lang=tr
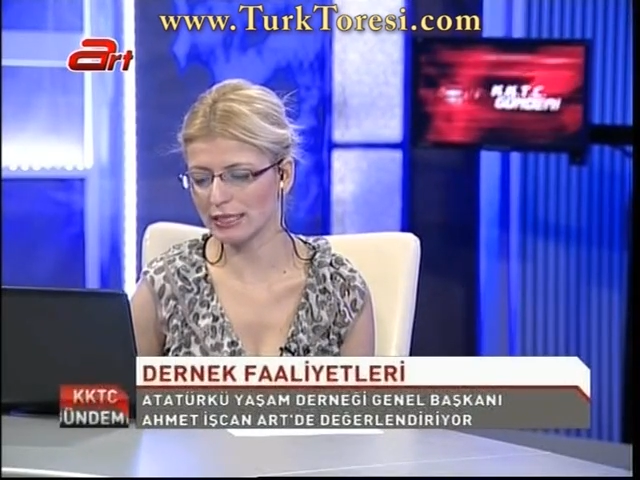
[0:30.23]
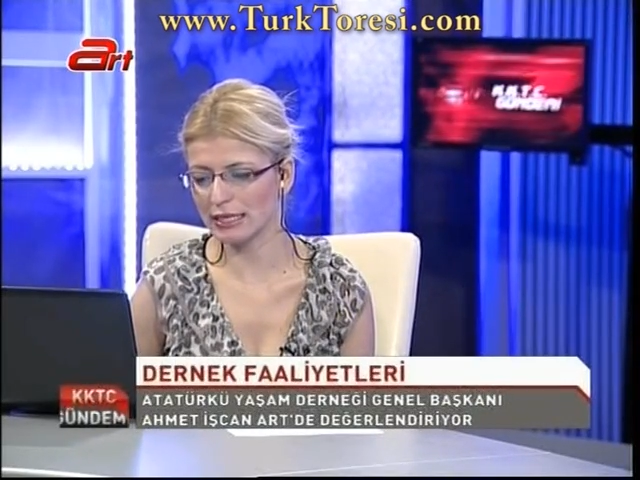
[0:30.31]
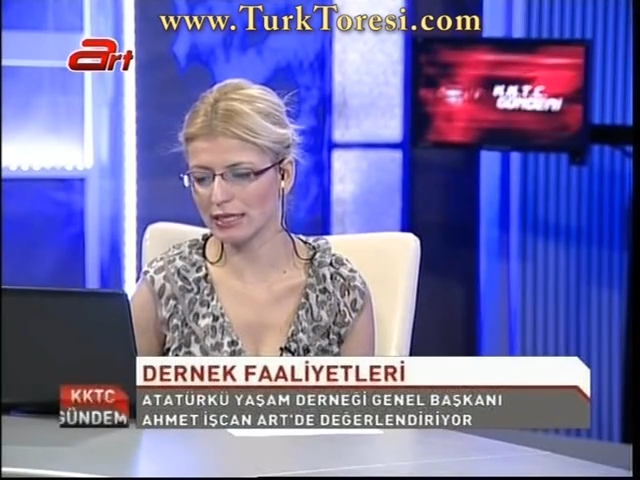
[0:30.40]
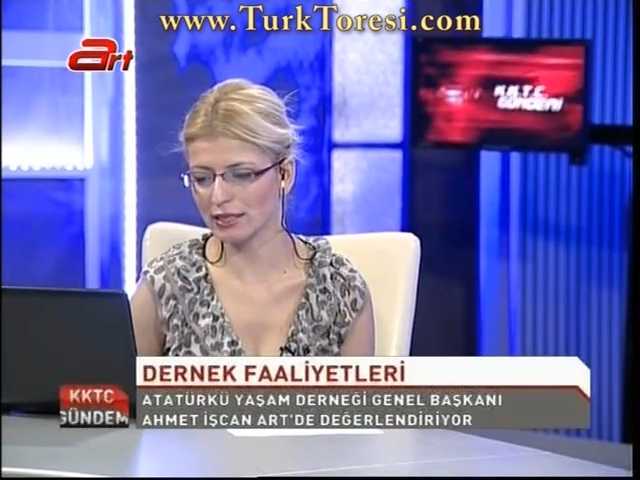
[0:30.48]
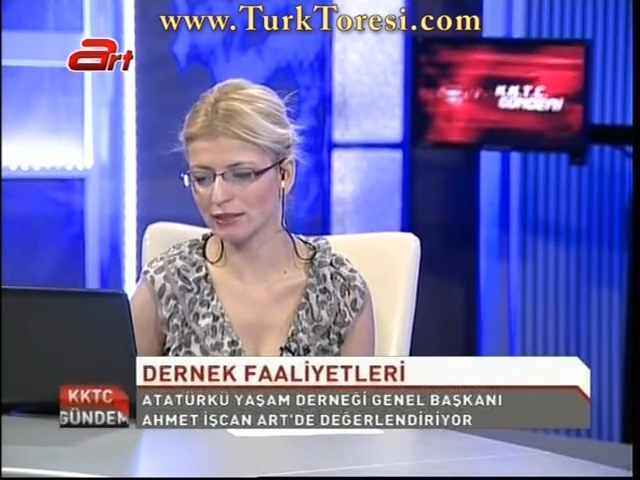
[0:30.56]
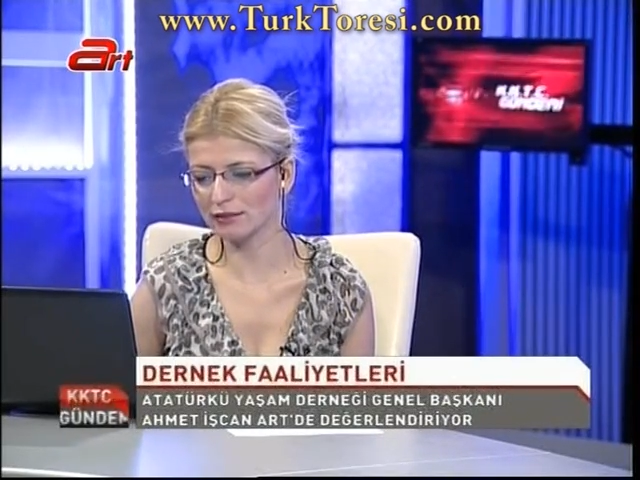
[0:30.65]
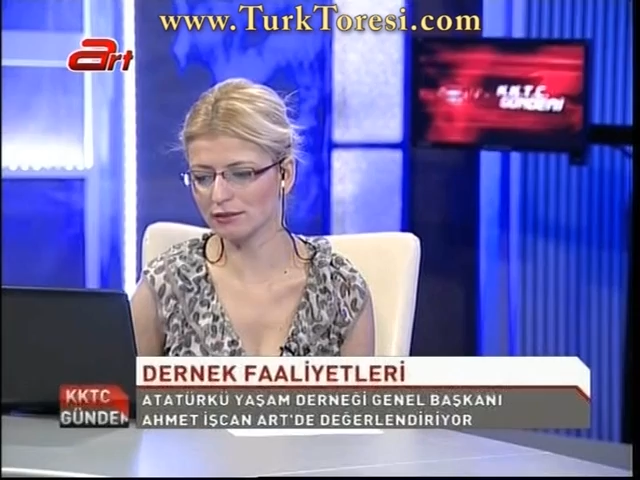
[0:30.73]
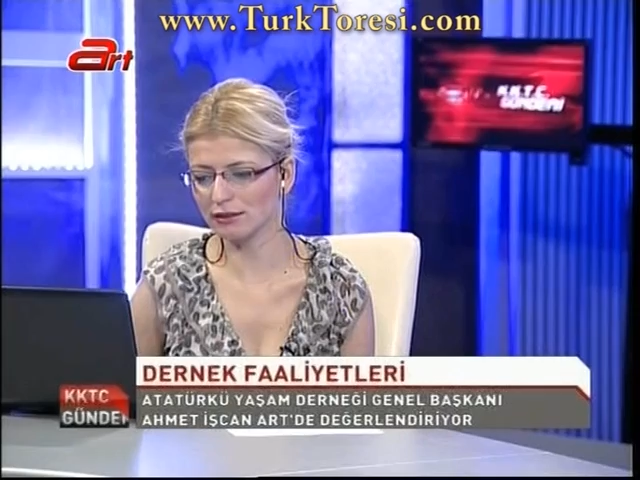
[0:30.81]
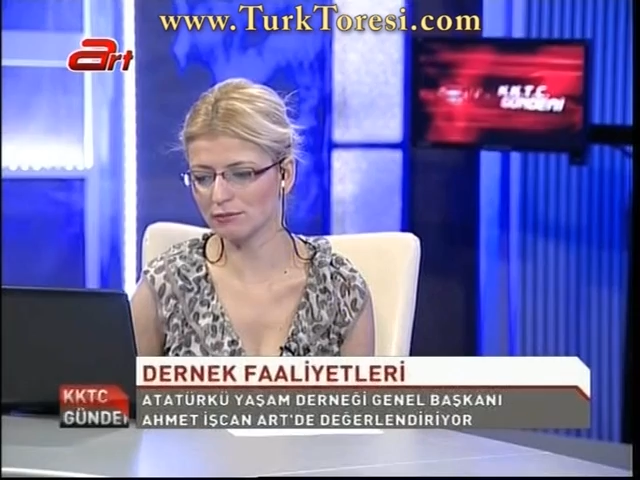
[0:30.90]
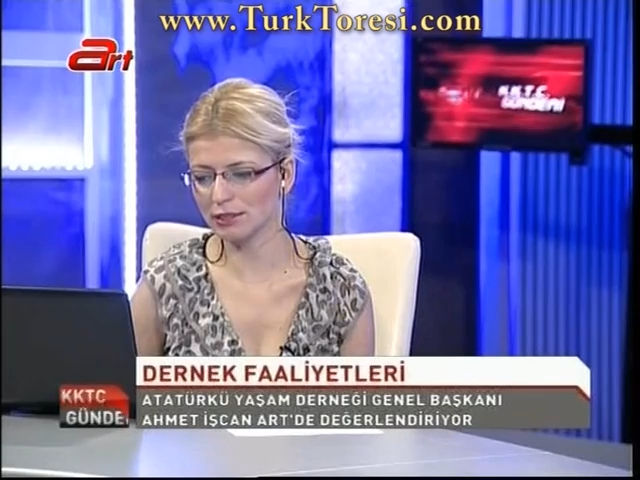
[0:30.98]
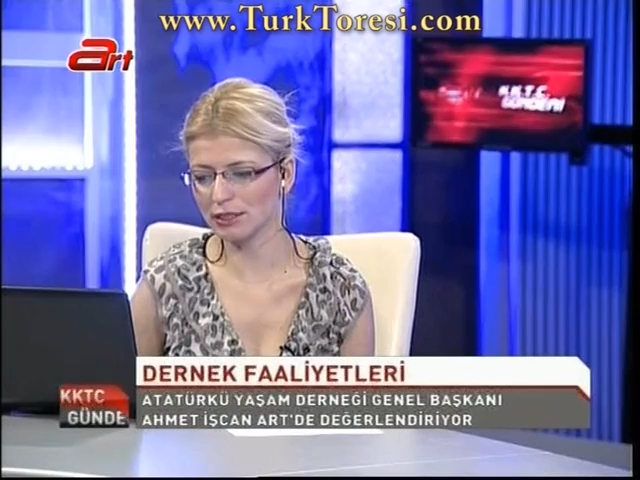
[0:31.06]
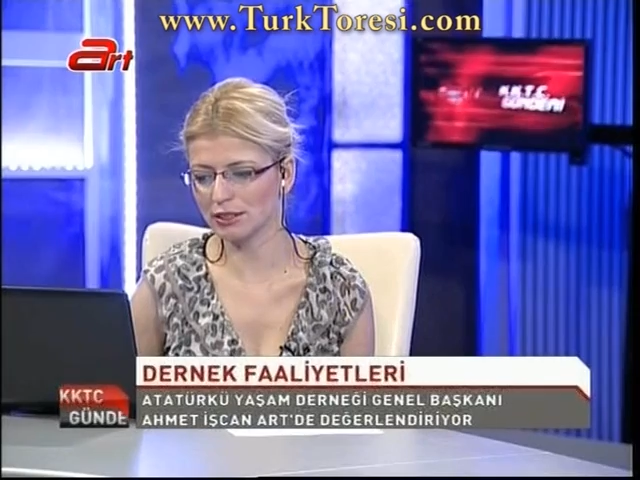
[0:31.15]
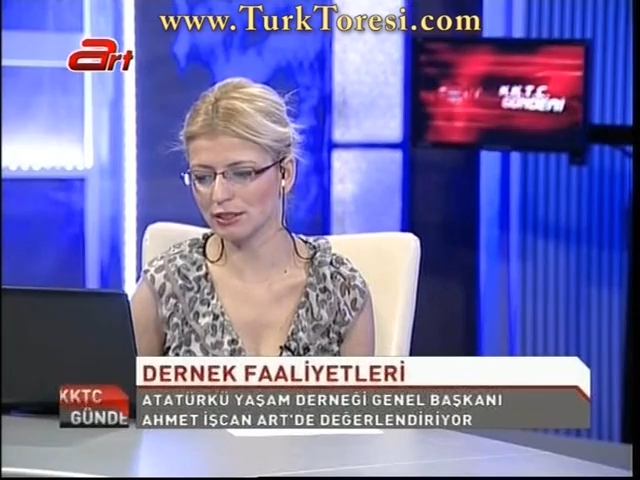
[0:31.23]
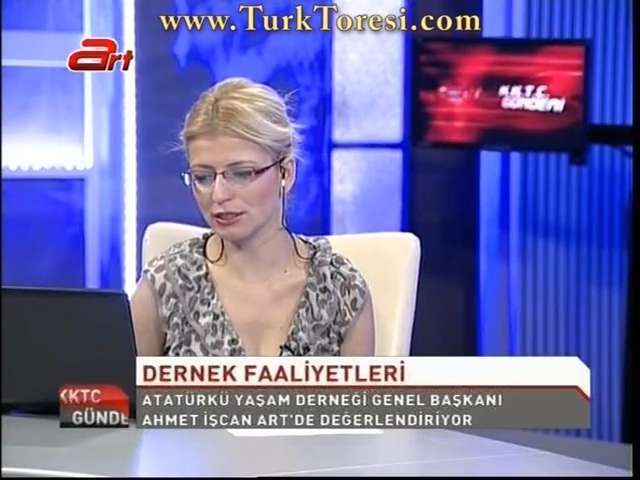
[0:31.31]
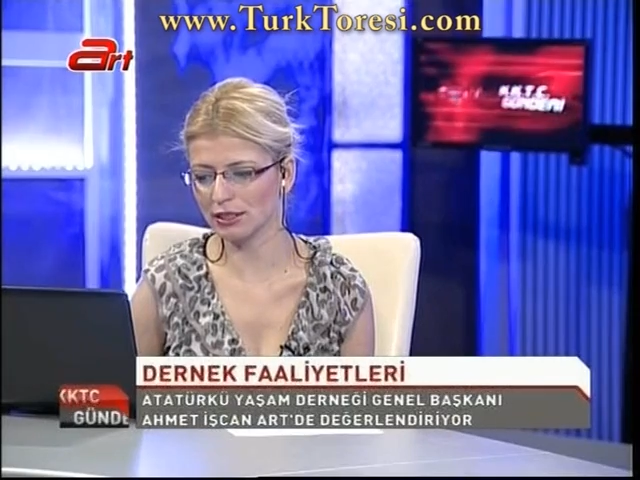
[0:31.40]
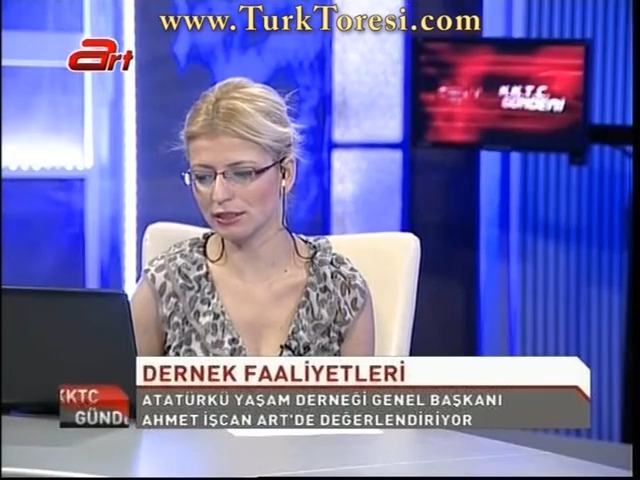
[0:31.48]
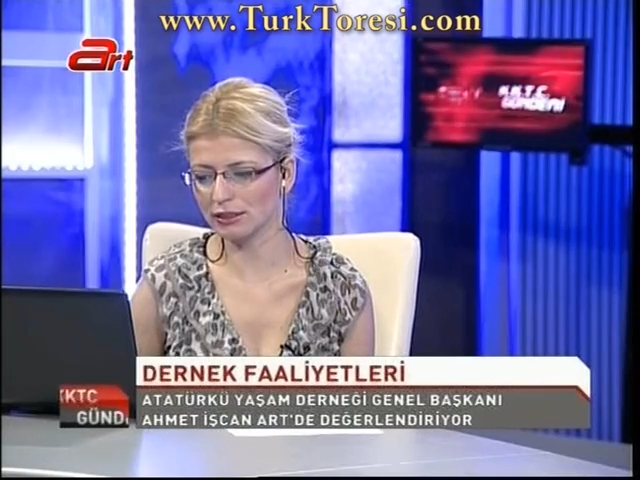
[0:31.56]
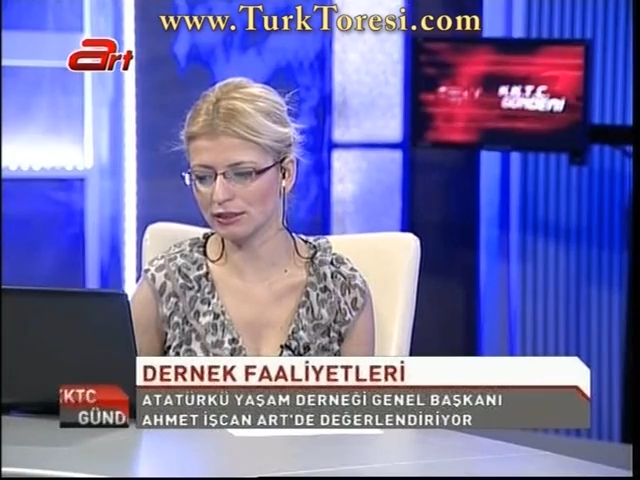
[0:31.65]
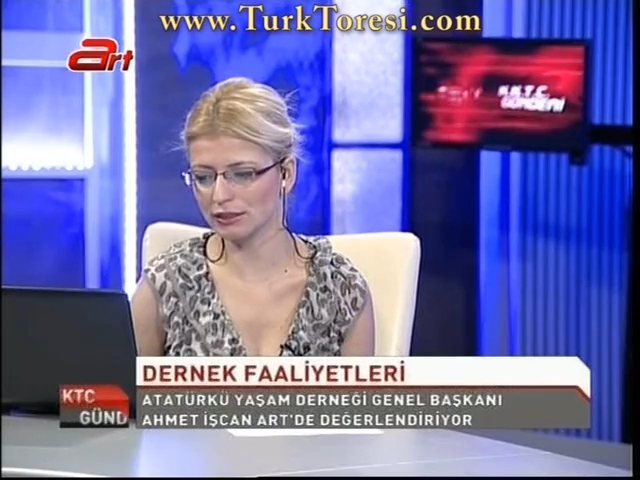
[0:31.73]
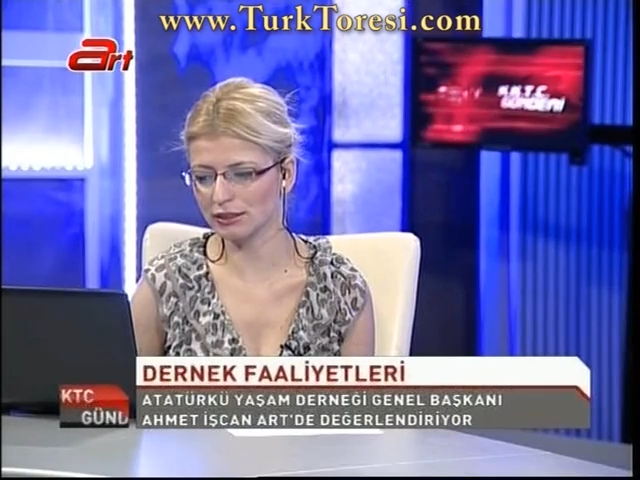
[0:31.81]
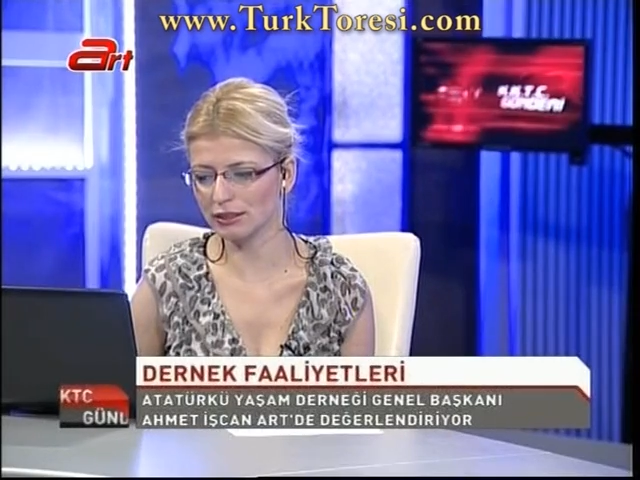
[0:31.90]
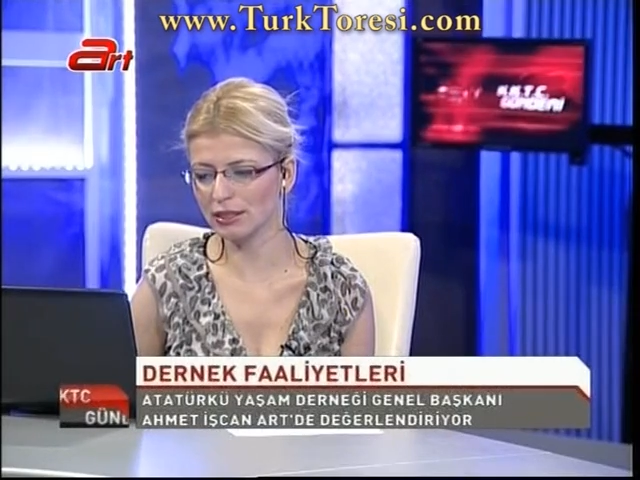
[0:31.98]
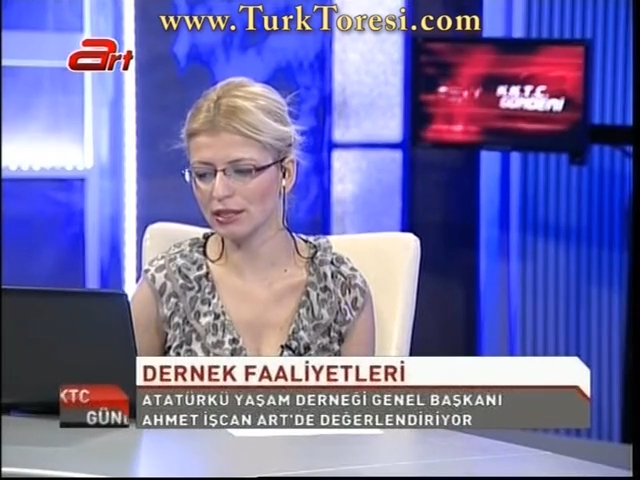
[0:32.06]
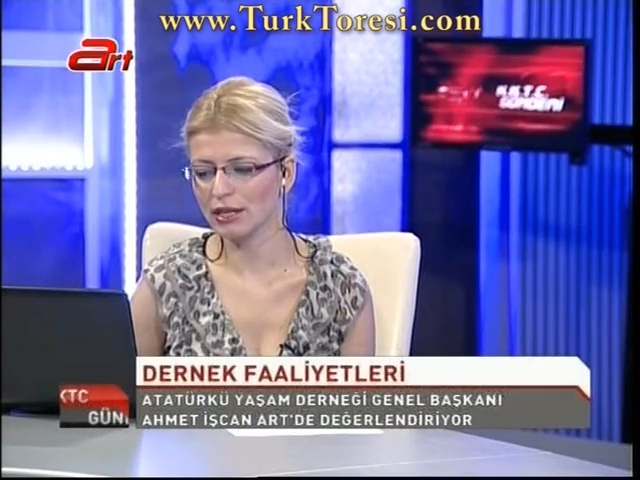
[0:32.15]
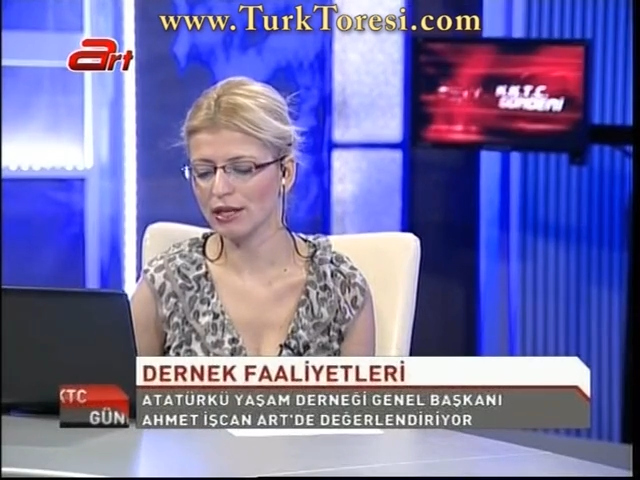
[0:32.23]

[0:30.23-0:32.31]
gerekli tedbirlerin alındığını